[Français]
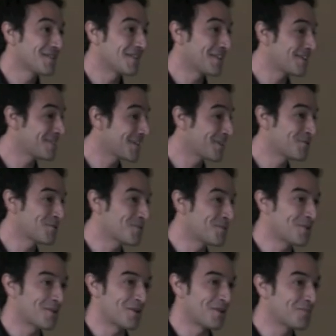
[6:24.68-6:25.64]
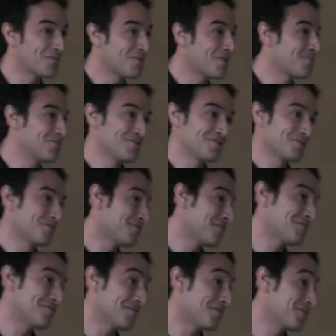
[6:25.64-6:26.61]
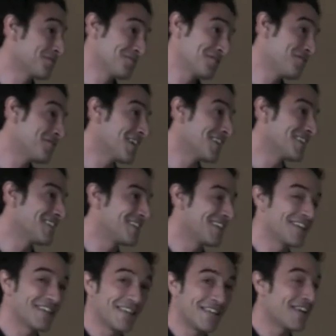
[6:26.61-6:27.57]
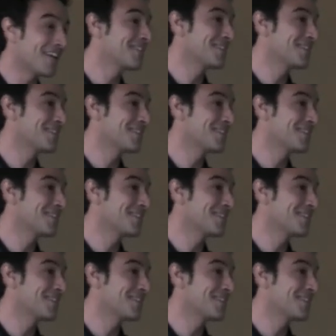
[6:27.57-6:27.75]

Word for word: Exactement. Emploi plus convivialité égale